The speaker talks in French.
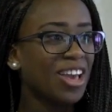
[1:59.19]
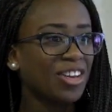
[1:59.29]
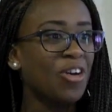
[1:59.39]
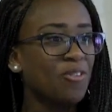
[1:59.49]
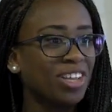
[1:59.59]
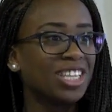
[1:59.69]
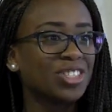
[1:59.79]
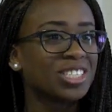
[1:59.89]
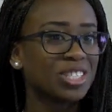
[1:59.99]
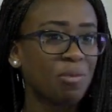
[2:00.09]
Quand vous faites des
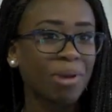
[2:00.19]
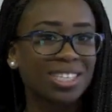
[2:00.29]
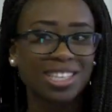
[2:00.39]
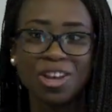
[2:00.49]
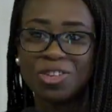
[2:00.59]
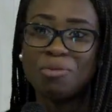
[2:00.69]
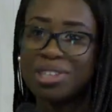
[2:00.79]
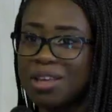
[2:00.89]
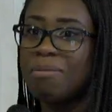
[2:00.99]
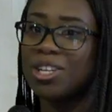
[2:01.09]
choses qui sont pas excellentes, ne
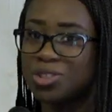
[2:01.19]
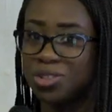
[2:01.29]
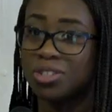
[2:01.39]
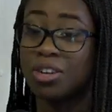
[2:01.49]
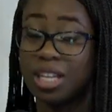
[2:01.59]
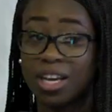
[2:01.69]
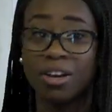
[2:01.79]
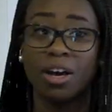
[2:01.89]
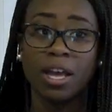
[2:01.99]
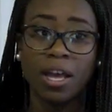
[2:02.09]
mettez pas Dieu dedans,
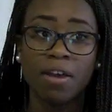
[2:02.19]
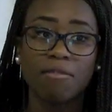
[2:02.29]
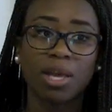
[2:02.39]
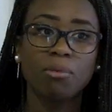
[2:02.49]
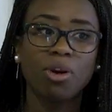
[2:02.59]
d'accord Vraiment,